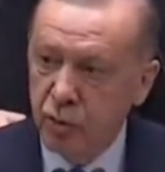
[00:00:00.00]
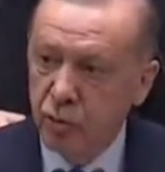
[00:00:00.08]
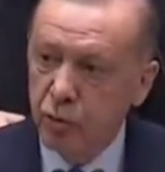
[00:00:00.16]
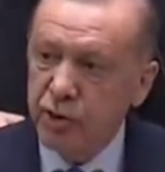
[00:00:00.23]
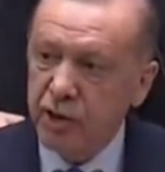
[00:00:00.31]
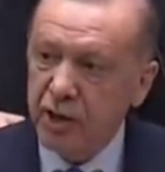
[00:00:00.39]

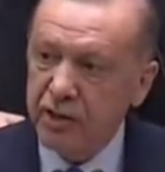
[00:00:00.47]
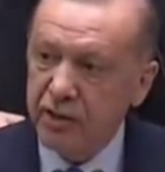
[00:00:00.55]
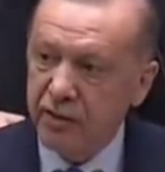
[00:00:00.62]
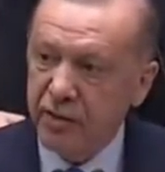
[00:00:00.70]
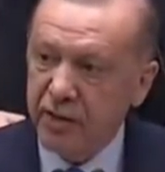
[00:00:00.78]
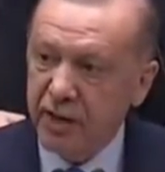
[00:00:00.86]
Bu
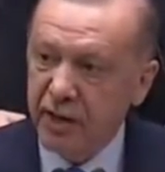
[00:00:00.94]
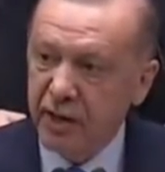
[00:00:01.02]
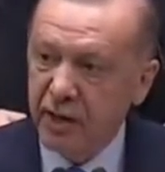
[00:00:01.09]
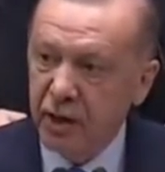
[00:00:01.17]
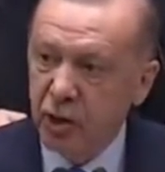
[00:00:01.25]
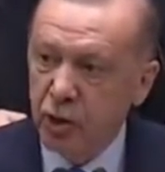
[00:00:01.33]

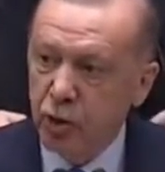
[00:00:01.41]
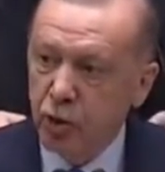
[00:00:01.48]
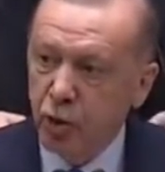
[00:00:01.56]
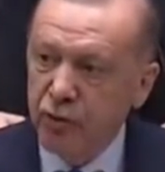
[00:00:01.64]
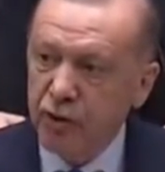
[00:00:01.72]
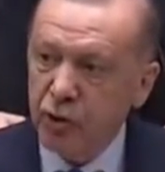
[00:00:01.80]
çerçevede
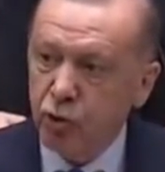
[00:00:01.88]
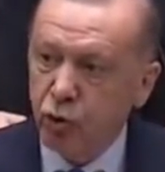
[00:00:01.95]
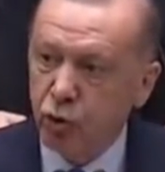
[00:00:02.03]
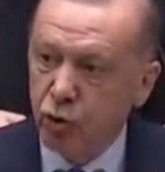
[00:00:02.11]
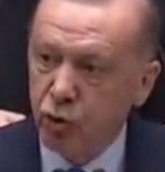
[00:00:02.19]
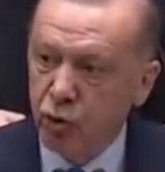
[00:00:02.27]
döviz
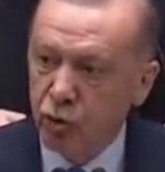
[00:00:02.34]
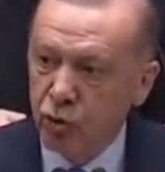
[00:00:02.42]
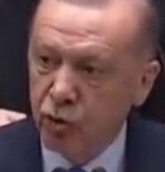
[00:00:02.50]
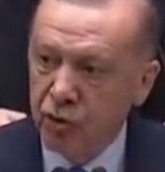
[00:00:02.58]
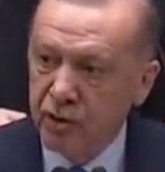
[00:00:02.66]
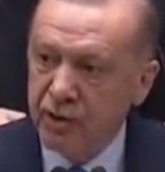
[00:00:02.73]
kurunu
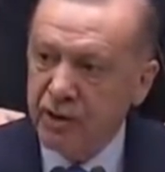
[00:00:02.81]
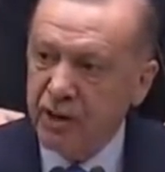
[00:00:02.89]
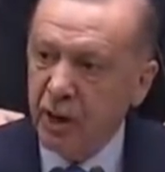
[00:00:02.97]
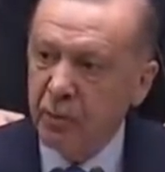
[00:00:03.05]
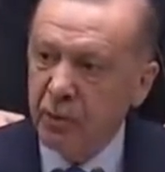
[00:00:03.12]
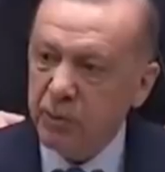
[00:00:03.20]

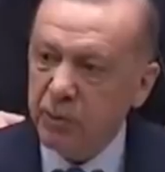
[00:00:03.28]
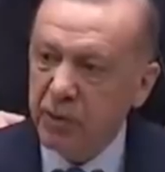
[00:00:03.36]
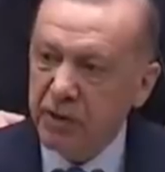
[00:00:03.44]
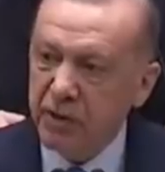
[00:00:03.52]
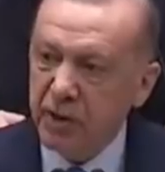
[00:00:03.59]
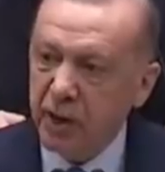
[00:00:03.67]
serbest
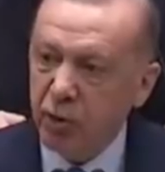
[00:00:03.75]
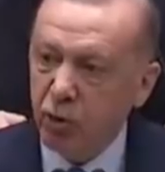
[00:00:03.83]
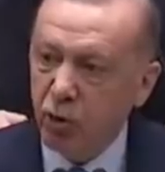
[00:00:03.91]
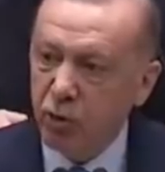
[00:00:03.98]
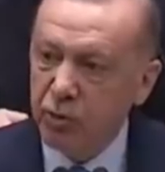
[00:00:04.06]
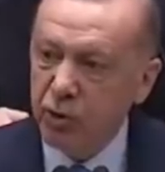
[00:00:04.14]
piyasa
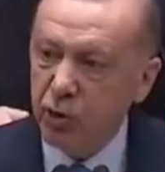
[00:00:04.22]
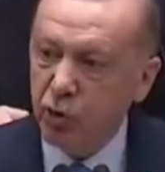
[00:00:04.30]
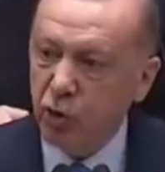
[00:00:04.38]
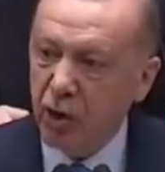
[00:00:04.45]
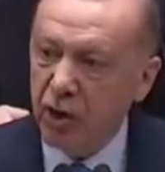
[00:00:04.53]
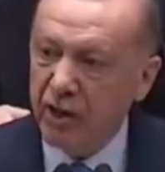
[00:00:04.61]
ekonomisi
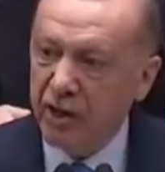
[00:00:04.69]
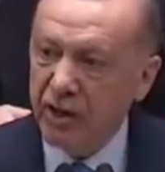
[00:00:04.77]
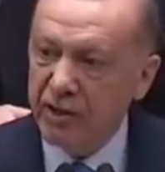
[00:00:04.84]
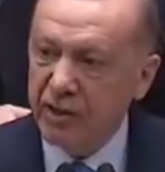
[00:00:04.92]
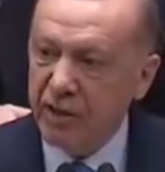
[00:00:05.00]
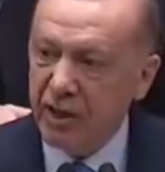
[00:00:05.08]
kuralları
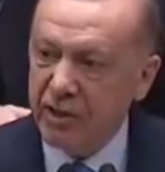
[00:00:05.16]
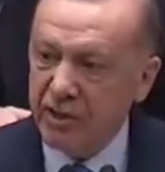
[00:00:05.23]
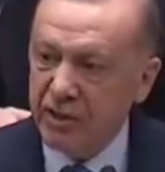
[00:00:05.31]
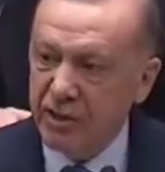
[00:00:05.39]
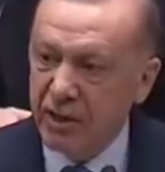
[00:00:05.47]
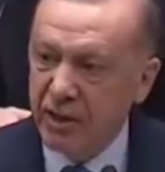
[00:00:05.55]

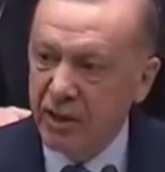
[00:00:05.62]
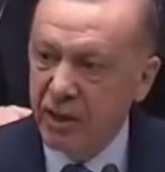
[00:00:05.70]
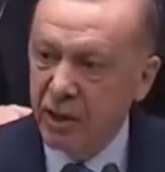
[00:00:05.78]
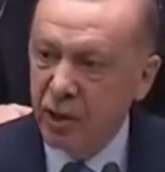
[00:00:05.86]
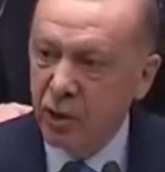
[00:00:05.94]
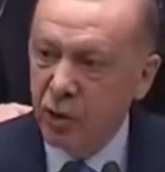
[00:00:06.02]
içerisinde
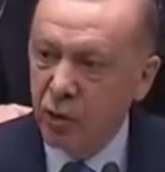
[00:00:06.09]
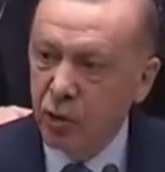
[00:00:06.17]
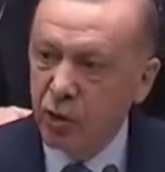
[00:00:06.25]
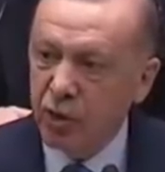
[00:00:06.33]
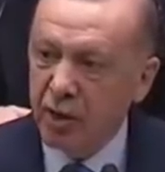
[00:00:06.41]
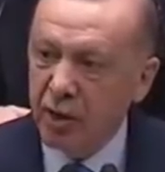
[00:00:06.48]

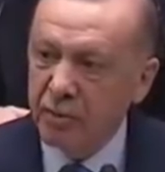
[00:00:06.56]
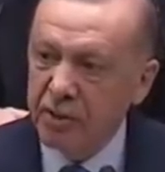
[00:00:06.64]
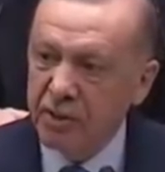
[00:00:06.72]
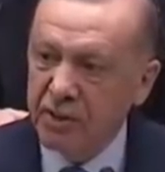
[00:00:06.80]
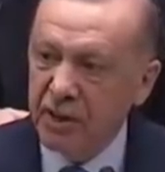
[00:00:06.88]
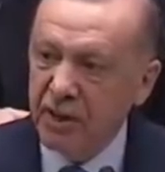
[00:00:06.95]

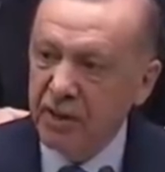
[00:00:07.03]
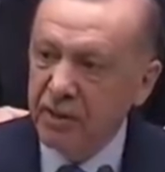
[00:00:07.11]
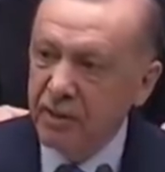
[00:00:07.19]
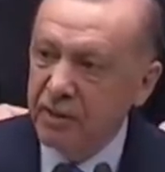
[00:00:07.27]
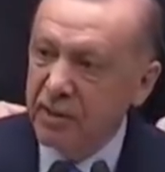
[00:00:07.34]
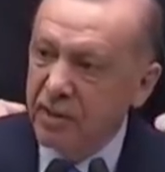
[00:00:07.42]

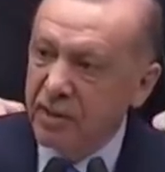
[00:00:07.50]
ülkemizin